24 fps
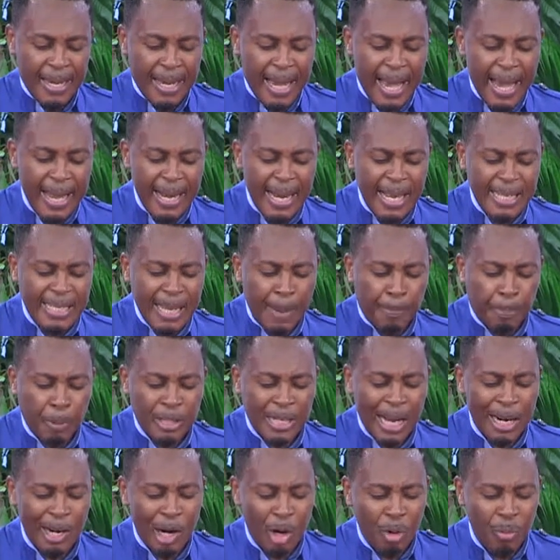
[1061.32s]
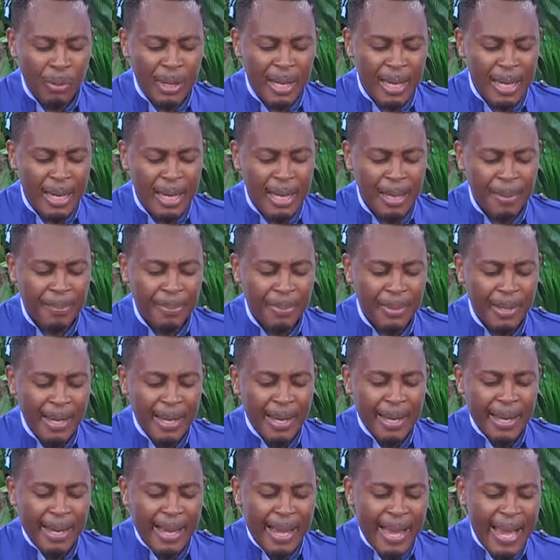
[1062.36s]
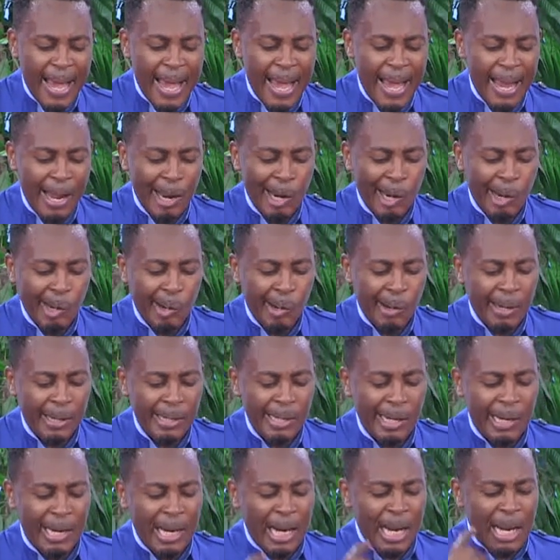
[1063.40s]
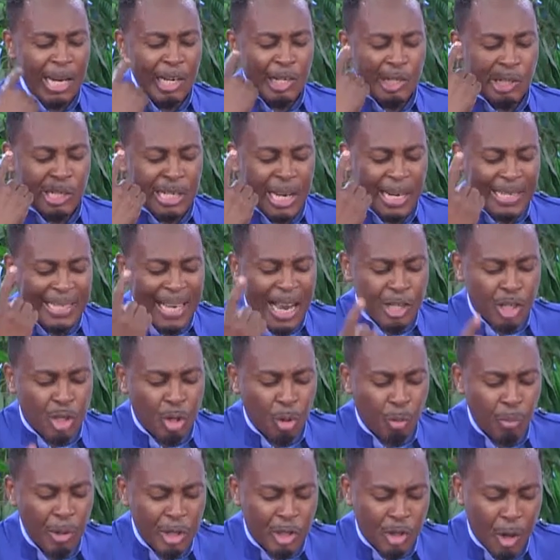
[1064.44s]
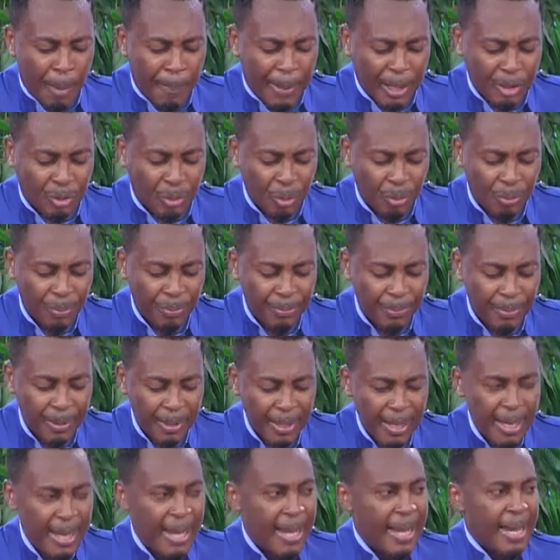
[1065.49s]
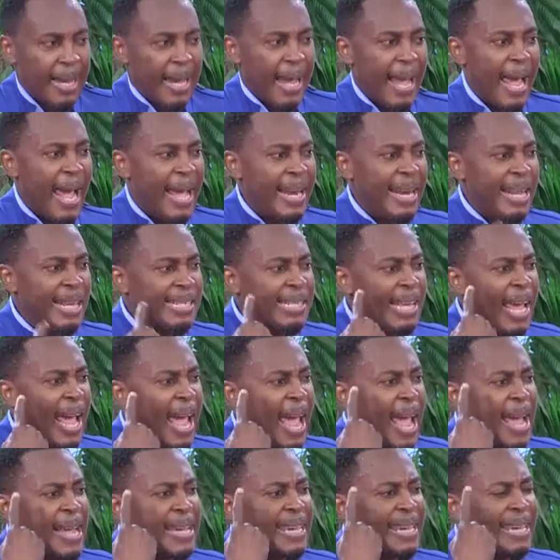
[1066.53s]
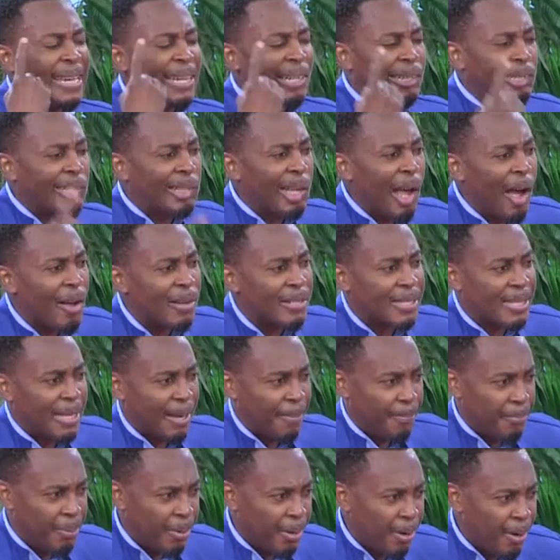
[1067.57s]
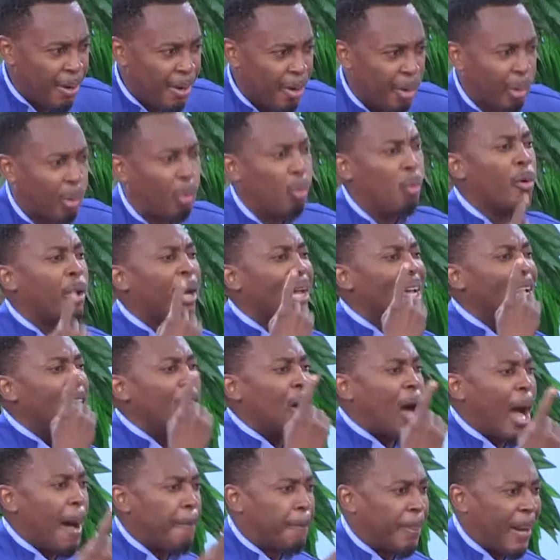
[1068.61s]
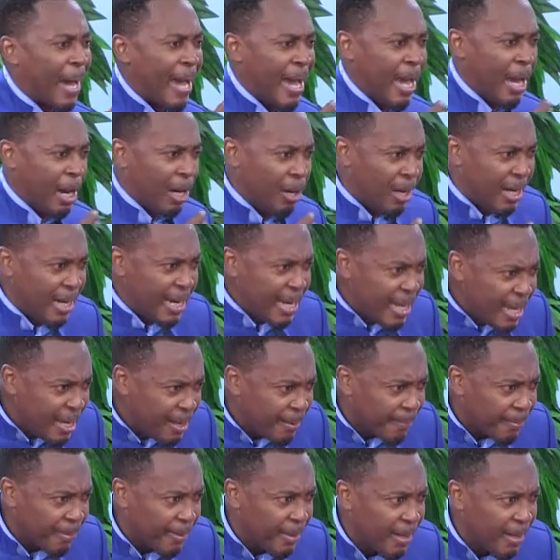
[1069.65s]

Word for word: Elie Élie s'approcha de lui et il jeta sur lui son manteau. Élisée, quittant ses bœufs, courut après Élie